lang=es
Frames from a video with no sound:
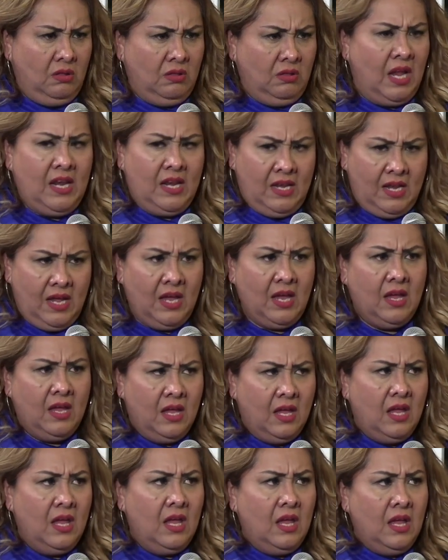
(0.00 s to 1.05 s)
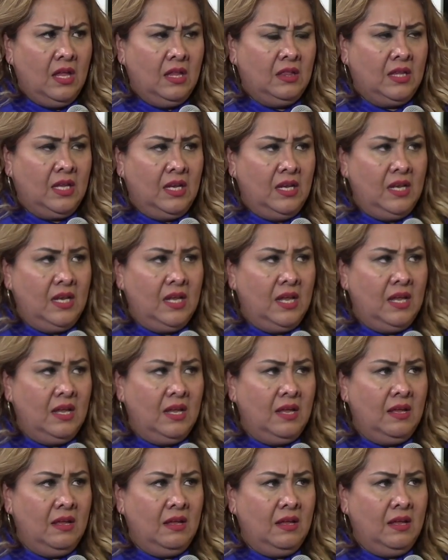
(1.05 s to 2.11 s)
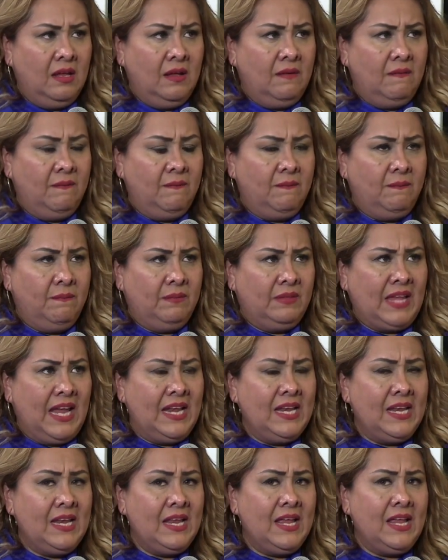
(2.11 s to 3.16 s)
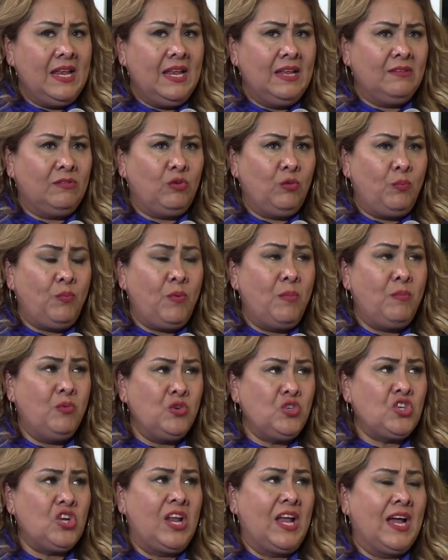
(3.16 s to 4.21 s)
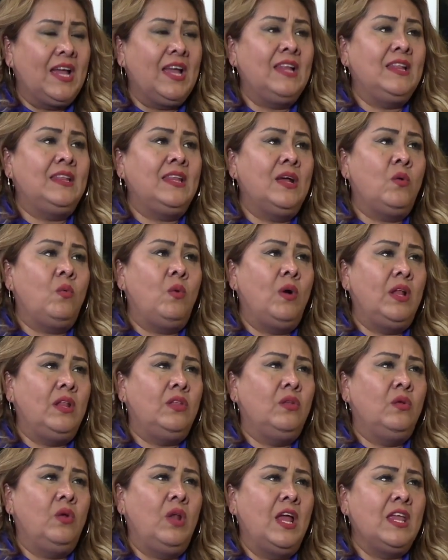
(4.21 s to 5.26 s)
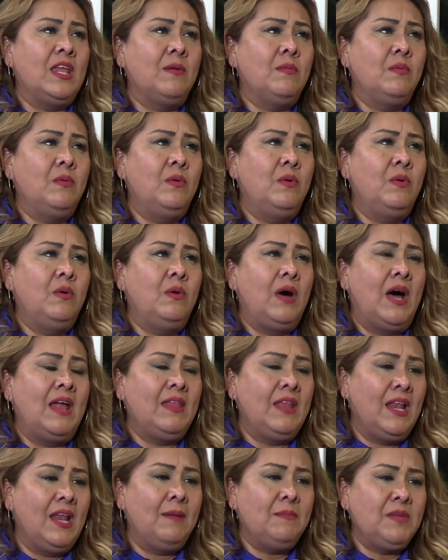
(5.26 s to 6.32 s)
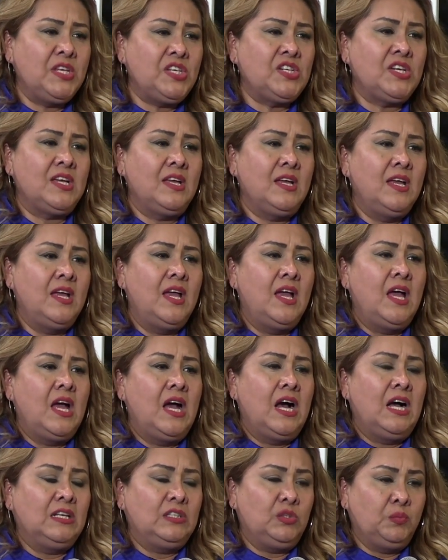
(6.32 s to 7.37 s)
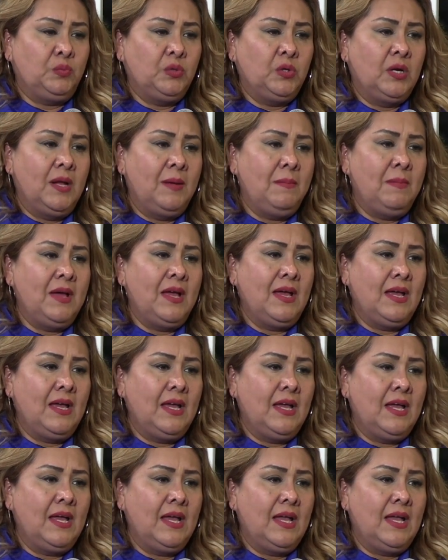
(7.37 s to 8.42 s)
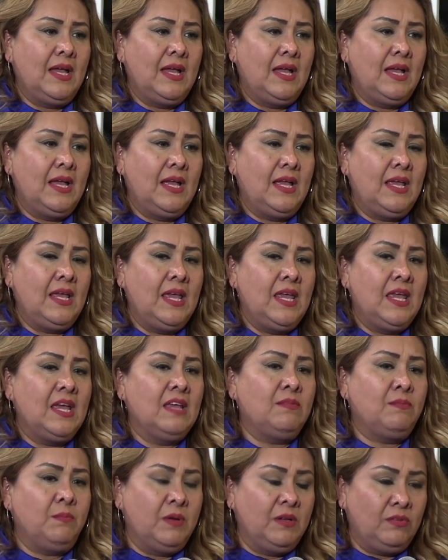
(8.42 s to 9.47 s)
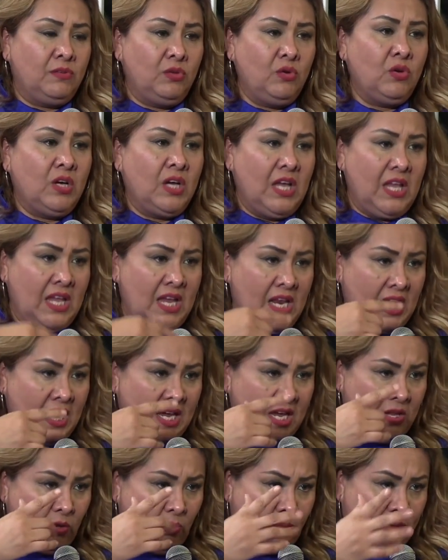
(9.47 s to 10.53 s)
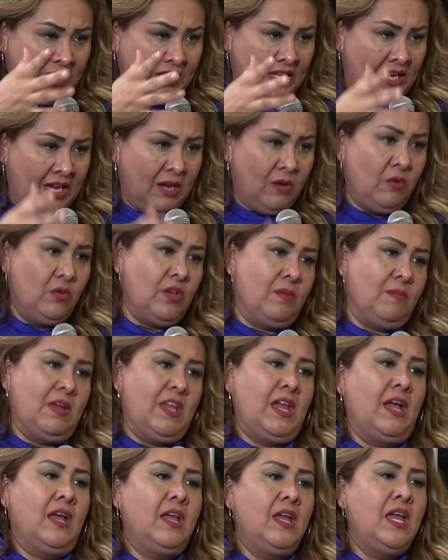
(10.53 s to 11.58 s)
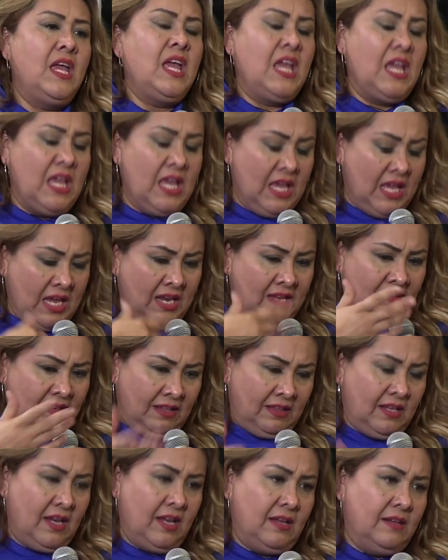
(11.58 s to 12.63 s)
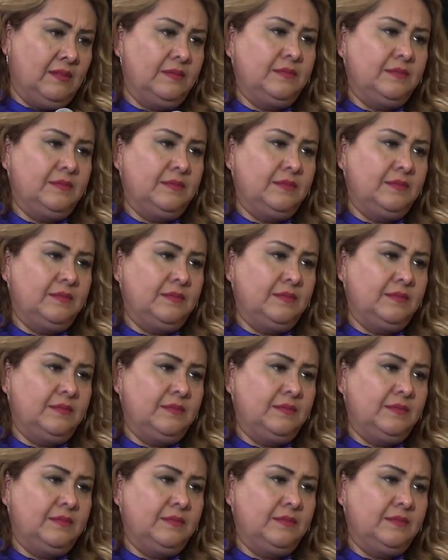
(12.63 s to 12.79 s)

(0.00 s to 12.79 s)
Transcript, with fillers: Talina, Talina Talina supo mucho a la gente cuando la llevó Adela Micha a su programa y ella expresó que ella era hija de Ubatala con yemayá y que era santera.